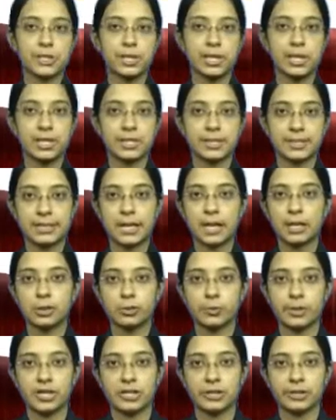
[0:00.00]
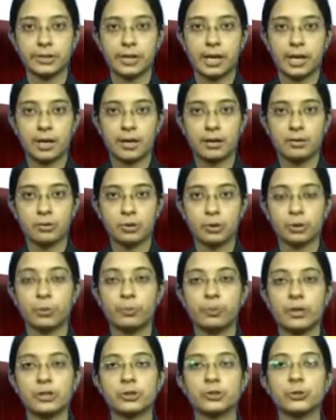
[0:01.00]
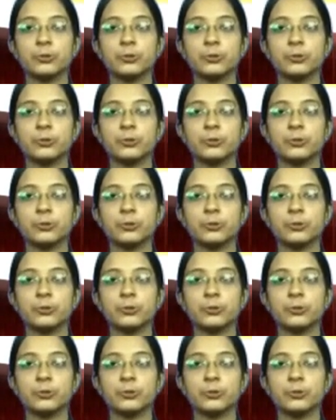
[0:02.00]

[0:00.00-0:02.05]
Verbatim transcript: চালায় স্থানীয় বাসিন্দারা সোমবার